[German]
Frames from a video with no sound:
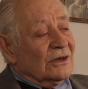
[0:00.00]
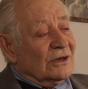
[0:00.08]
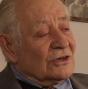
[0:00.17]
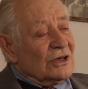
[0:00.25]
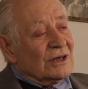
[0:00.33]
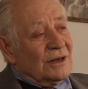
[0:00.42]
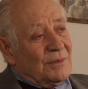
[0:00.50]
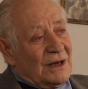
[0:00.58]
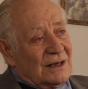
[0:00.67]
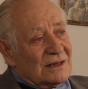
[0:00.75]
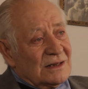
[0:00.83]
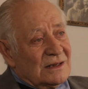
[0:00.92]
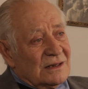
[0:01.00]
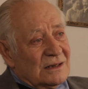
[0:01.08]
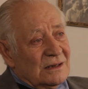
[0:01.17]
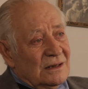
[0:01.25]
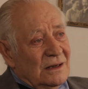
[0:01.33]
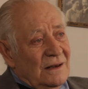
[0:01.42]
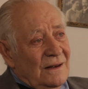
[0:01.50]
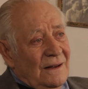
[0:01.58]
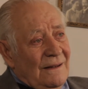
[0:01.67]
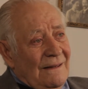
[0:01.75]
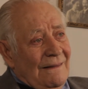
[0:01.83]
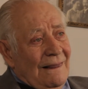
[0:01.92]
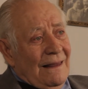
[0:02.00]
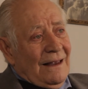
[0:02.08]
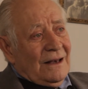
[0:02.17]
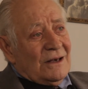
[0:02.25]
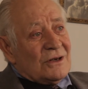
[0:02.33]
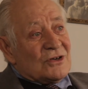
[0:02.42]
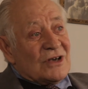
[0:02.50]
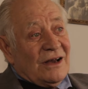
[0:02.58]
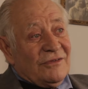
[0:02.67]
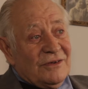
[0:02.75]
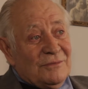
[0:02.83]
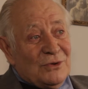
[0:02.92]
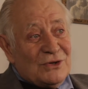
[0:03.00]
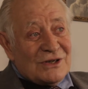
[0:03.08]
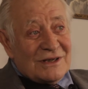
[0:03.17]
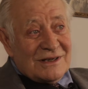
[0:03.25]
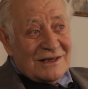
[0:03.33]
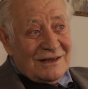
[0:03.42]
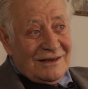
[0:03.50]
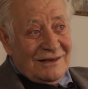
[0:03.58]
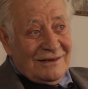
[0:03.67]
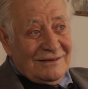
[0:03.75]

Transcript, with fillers: geschickte Basis. Schaffen mussten sie.